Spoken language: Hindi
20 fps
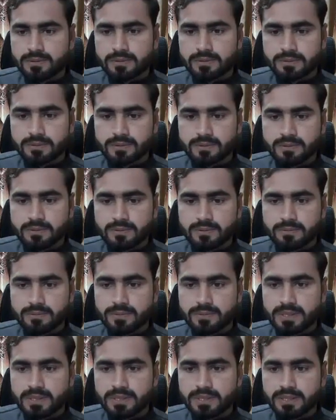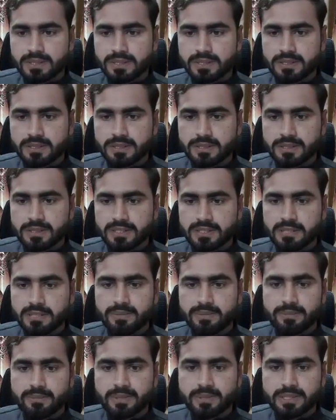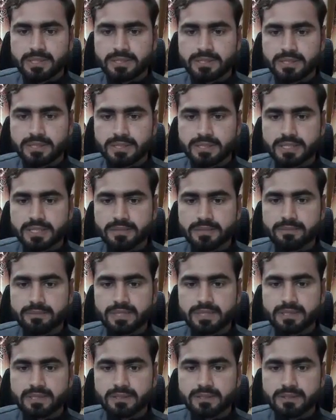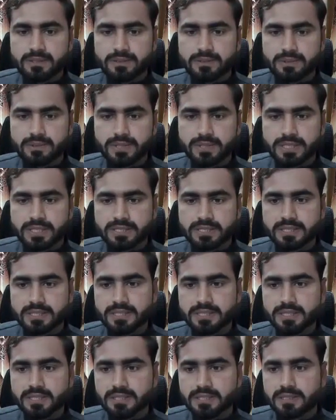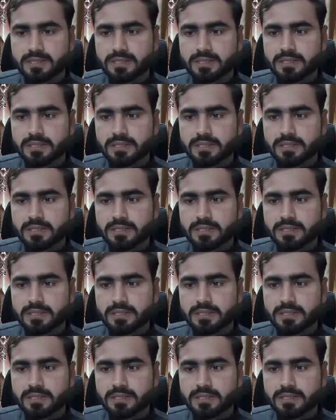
सो बेसिकली ये मेरे पास आ रहा है बटन और टेक्स एरिया